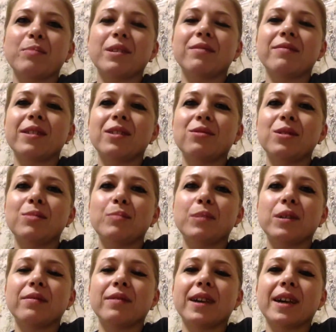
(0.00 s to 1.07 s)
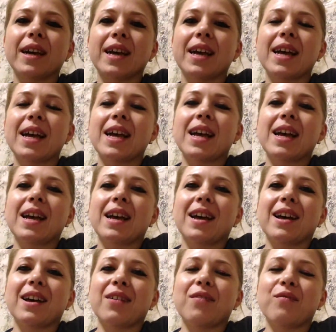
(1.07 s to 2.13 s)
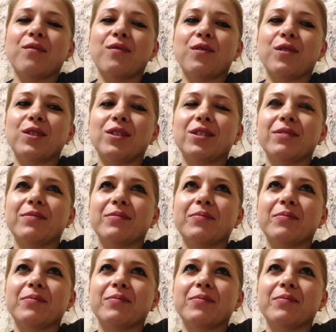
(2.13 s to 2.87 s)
прервалось первое. Вот.